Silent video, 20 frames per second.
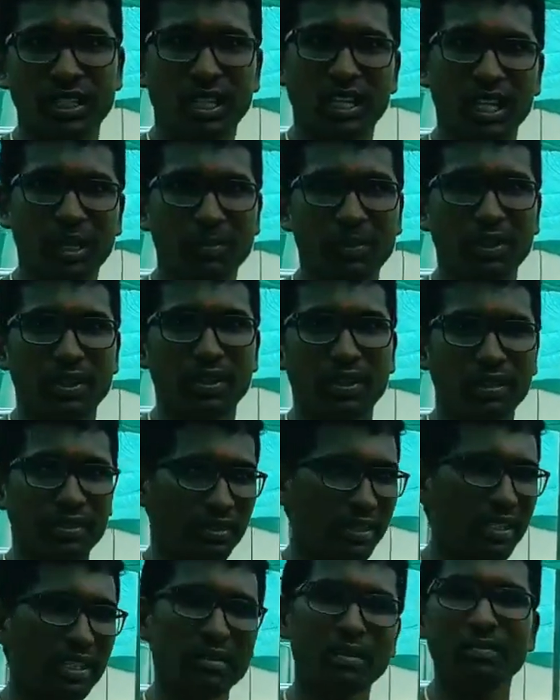அப்போ
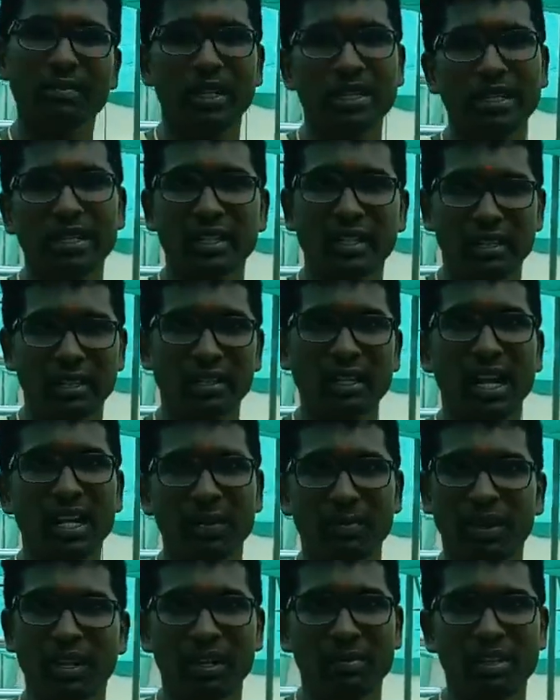சீக்கிரமாக பெட்டு காலி
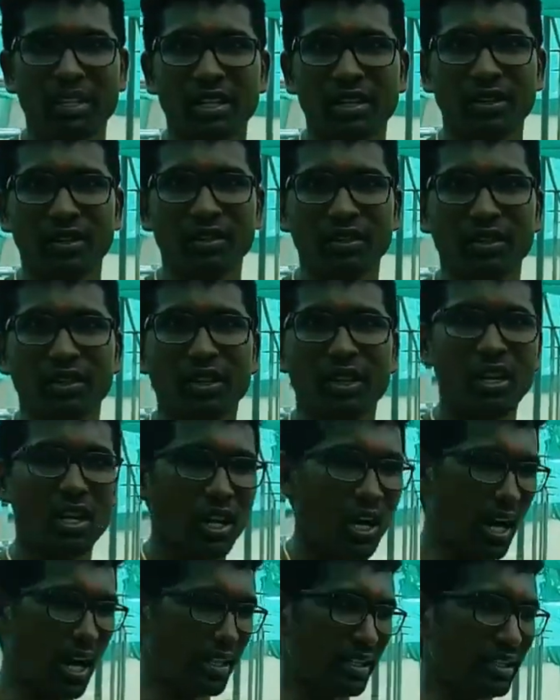பண்ணுற மாதிரி தான்
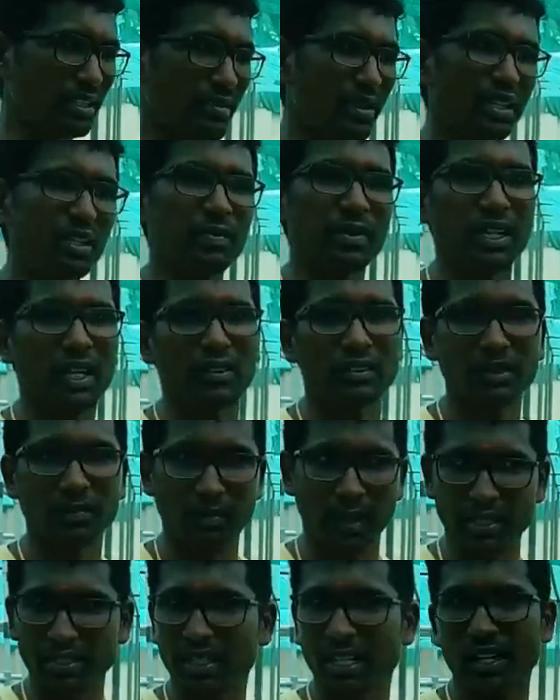இருக்கும் அதுக்கு பதில் இப்போ நான் வந்து
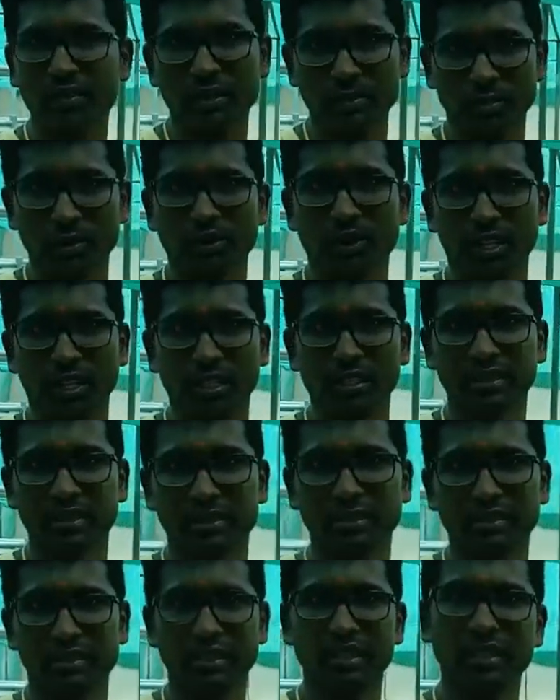பஞ்சகாவியம் போட்டிருக்கேன்
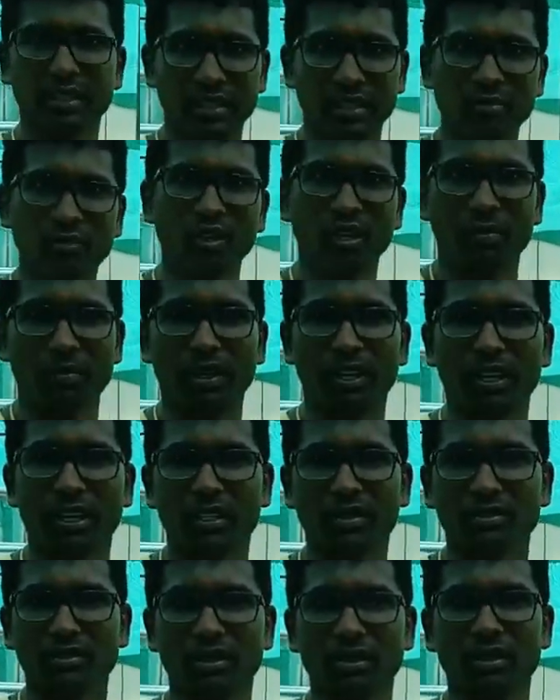இயற்கை முறையில்
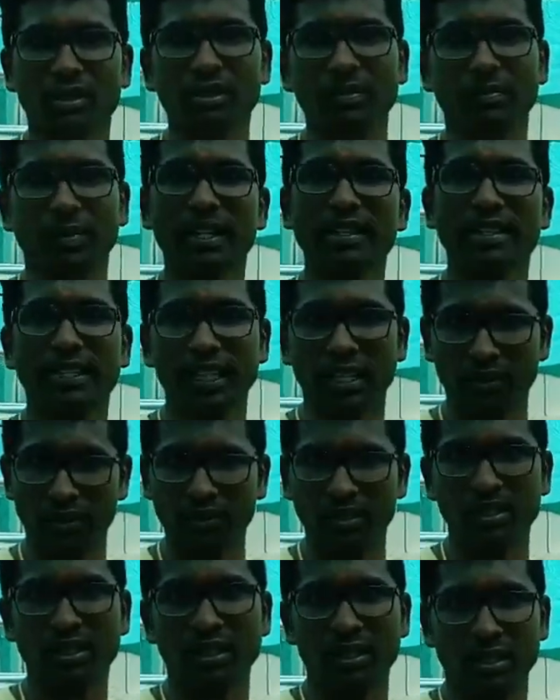பண்ணலான்னு சொல்லிட்டு பஞ்சகாவியம்
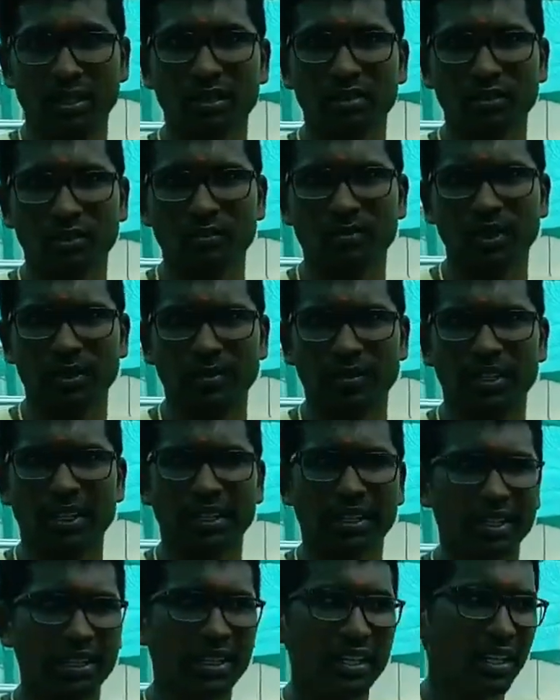வந்து நான் உற்பத்தி
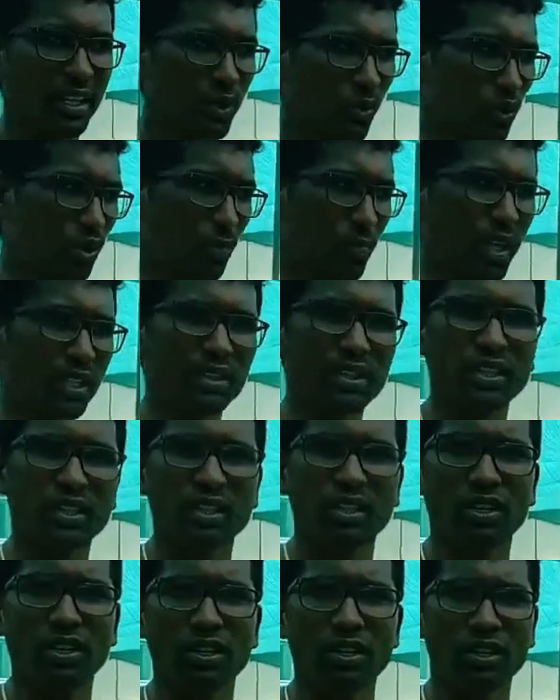பண்ணிருக்கேன் ஒரு பத்து
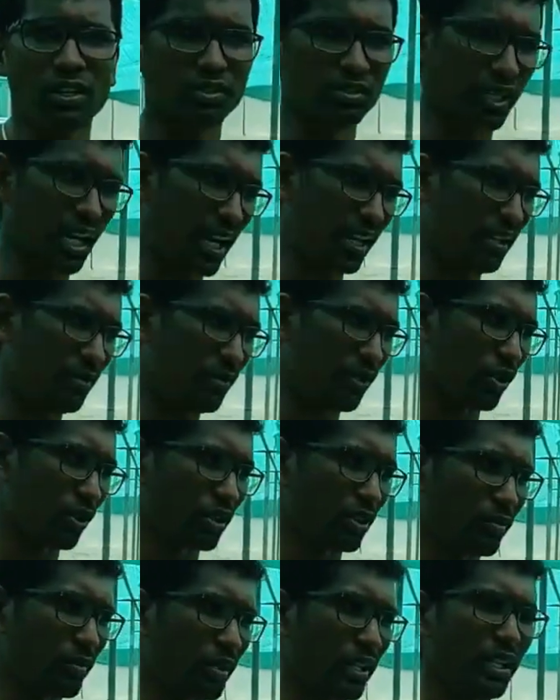கிலோ சாணம்
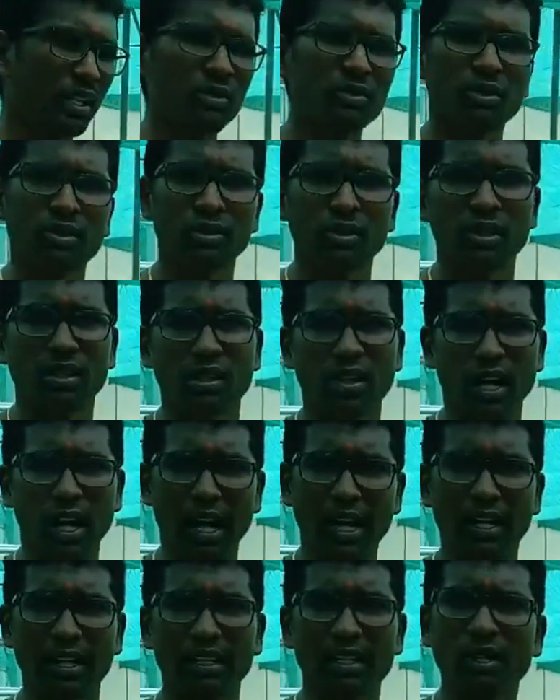போகிறதுக்கு பதிலாக ஒரு
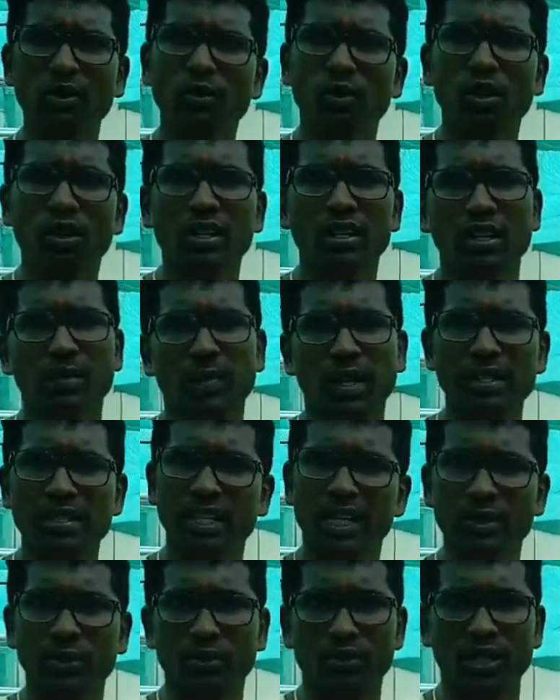அரை லிட்டர் ஒரு லிட்டர்
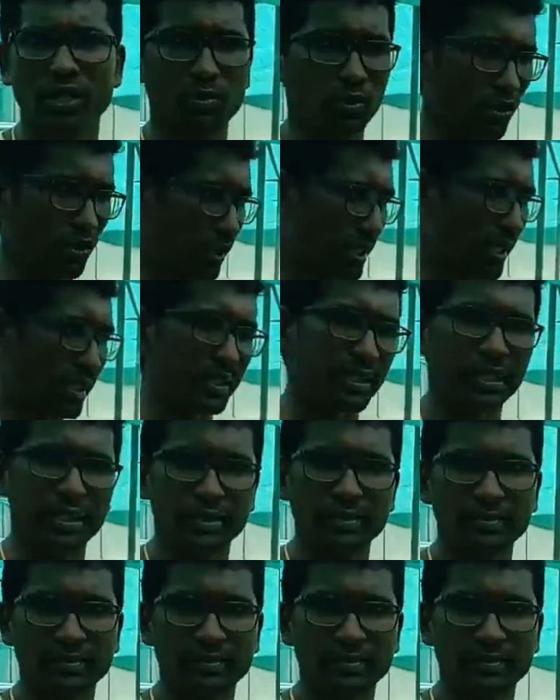பஞ்சகாவி ஊற்றினா போதும் இந்த இடத்துக்கு